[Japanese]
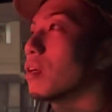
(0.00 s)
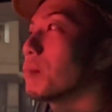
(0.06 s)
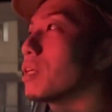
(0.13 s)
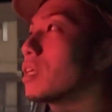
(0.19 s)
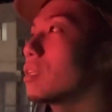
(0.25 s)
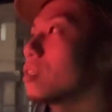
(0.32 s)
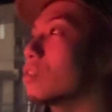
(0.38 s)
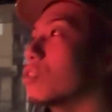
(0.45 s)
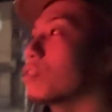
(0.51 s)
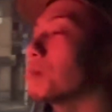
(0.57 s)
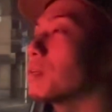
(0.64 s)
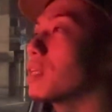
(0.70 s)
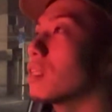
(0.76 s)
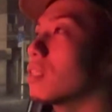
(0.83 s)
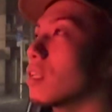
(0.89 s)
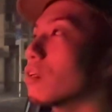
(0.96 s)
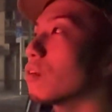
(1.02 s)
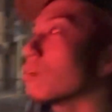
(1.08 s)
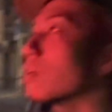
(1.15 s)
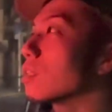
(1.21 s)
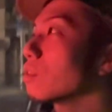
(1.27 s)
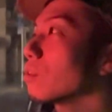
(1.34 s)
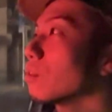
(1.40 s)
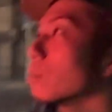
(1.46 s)
B2B っていうの
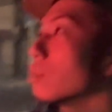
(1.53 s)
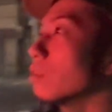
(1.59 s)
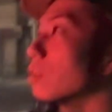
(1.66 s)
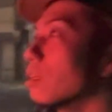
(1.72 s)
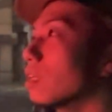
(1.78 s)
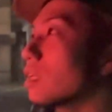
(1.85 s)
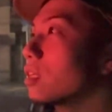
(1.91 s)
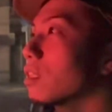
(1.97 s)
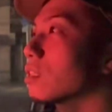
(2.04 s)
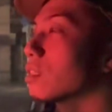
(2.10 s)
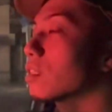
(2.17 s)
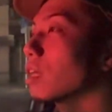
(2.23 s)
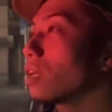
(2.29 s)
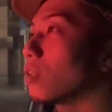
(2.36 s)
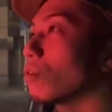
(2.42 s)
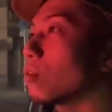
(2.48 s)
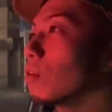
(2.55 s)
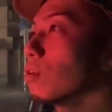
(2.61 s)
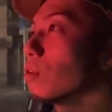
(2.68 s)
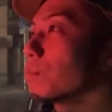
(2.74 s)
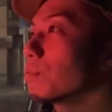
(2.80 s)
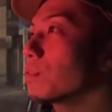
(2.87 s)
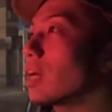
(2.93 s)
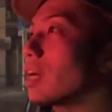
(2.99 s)
はその、いくつかの
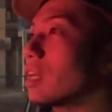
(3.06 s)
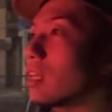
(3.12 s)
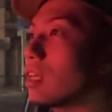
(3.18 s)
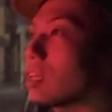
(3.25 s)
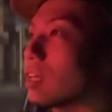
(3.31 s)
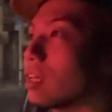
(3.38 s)
深い